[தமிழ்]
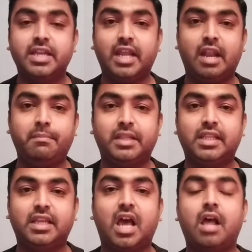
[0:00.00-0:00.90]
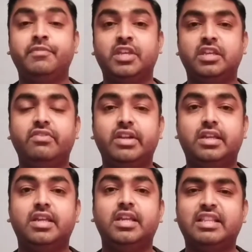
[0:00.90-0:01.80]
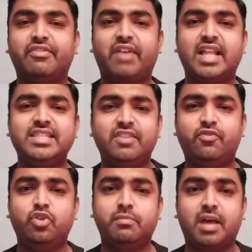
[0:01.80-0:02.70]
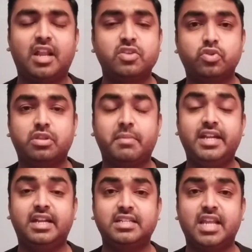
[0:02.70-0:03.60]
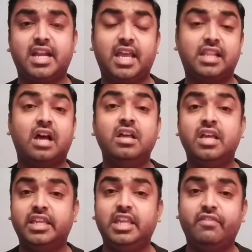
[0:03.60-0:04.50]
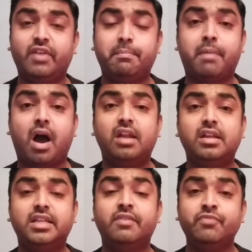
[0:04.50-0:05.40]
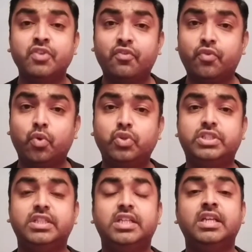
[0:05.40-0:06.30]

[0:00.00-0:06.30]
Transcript: என்னன்னு பார்த்தீங்கன்னா இவருக்கு இந்த ஃபேன்சி ஃபுட்டு மேலாம் சுத்தமாக இன்ட்ரெஸ்டே கிடையாதான் ஈவன் பால் ஃப்ரூட்ஸு